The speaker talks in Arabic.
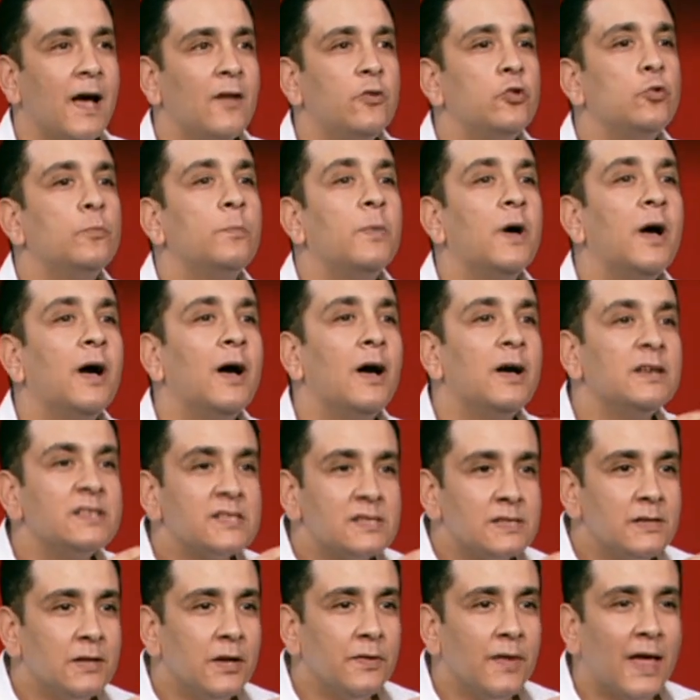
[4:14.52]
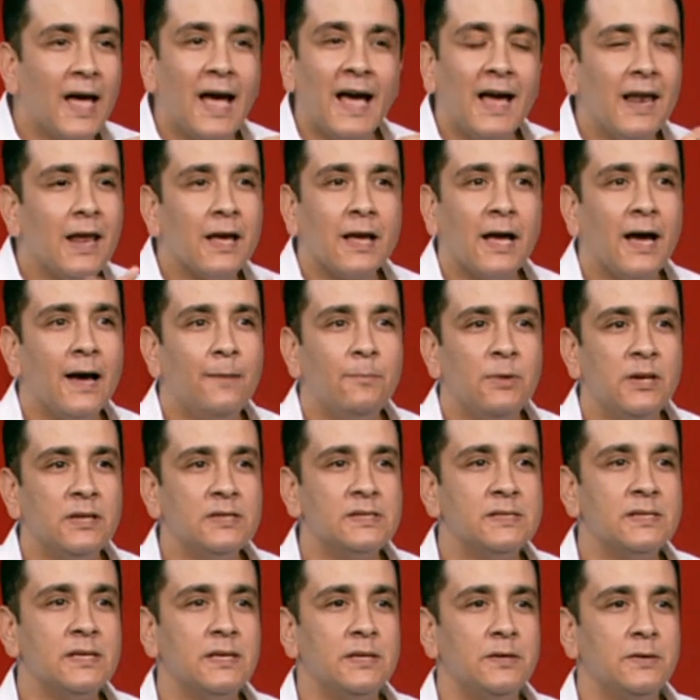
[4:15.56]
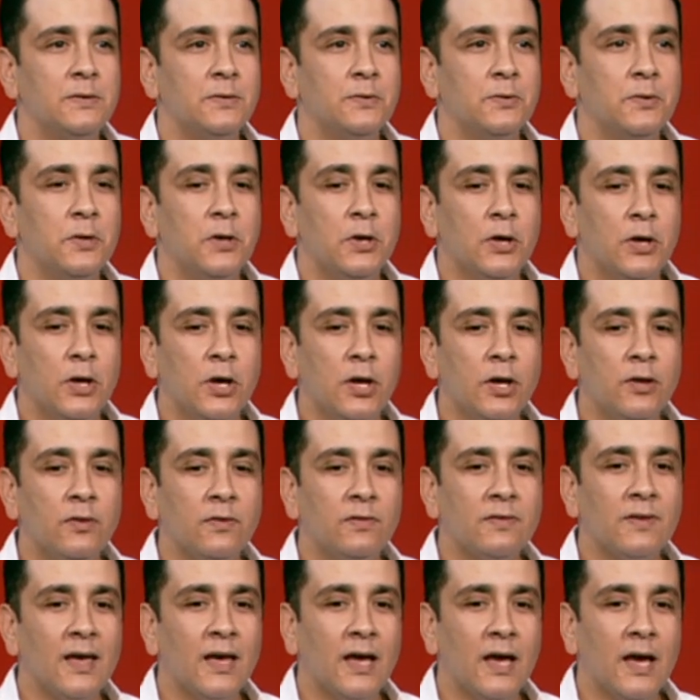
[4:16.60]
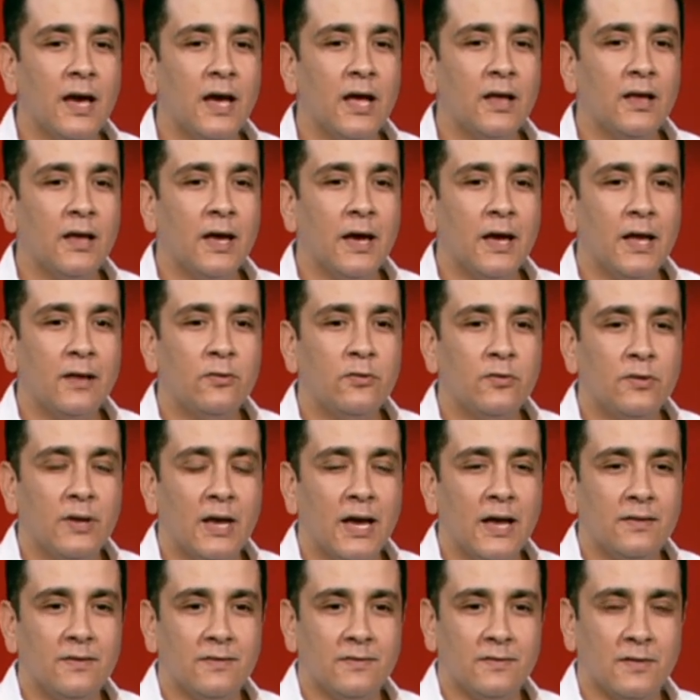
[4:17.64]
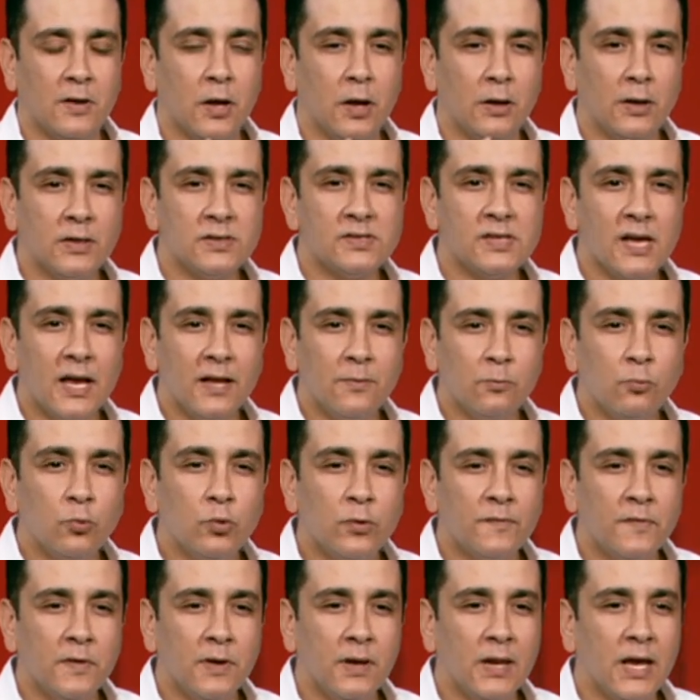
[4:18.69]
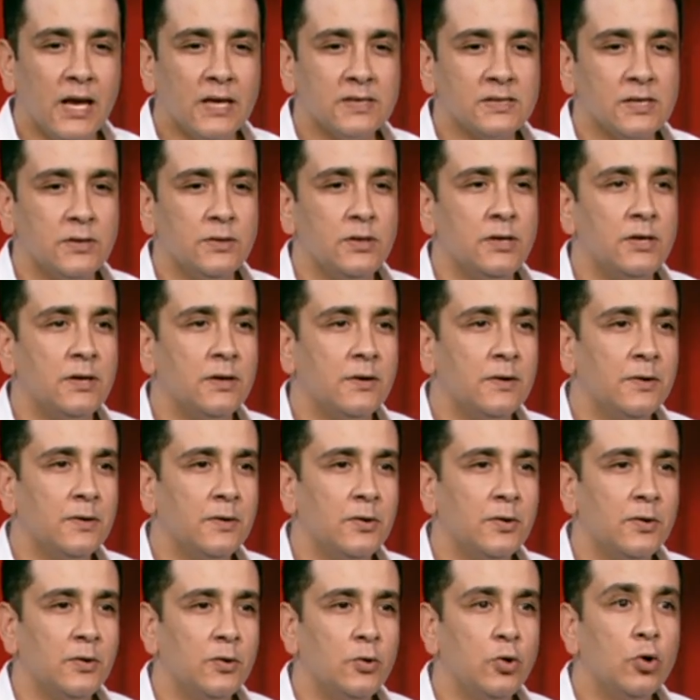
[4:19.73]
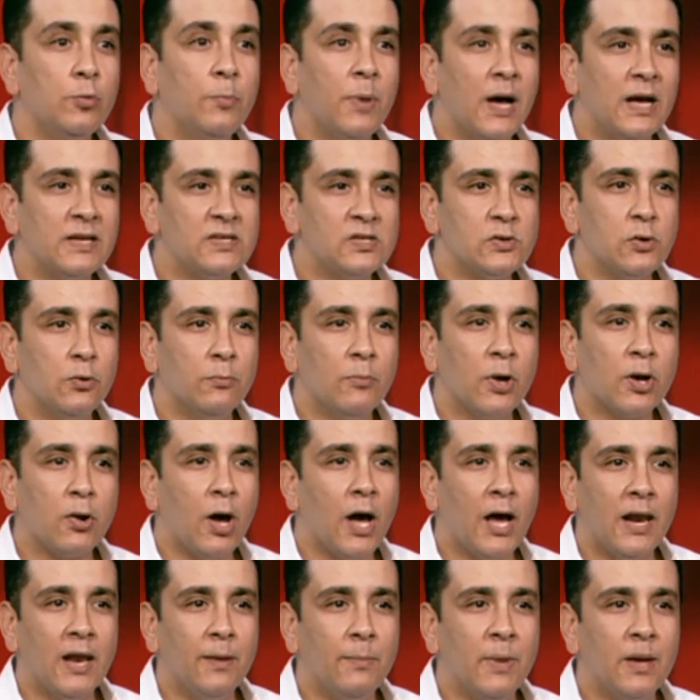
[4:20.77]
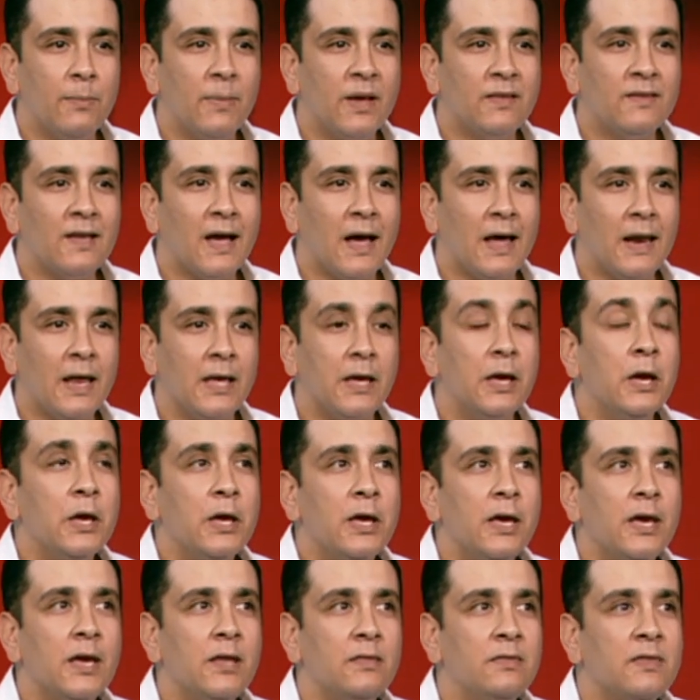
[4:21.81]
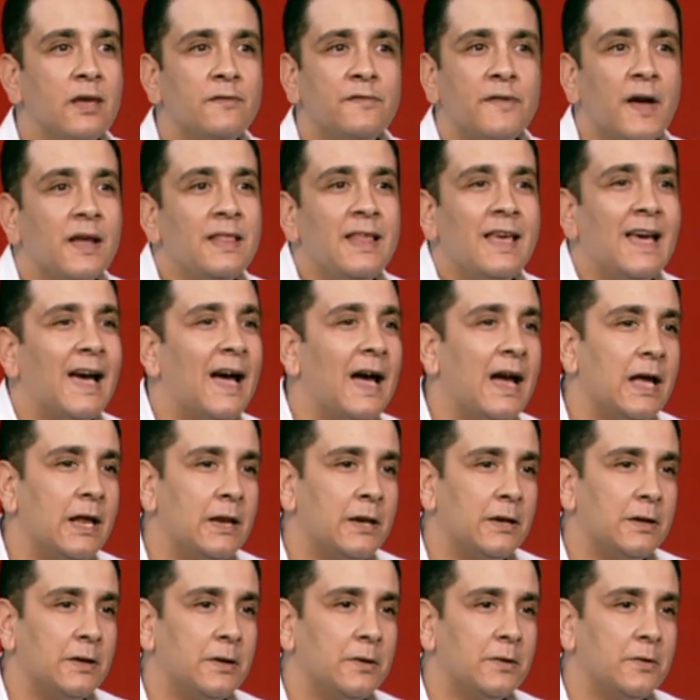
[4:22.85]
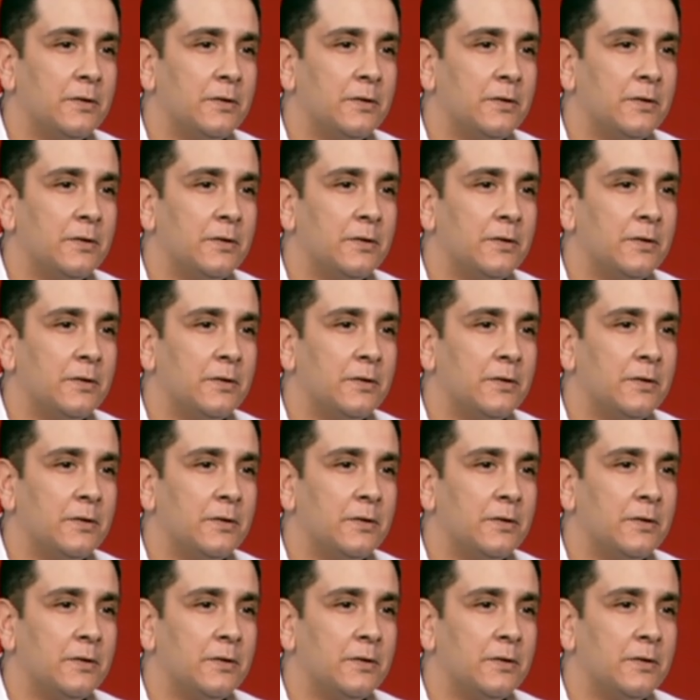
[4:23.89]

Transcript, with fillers: هتبقى اصلا حالك عامل ازاي انت هت هت خلاص هتموت في اللحظه دي يبعث المرء على ما مات عليه انت في انهي حال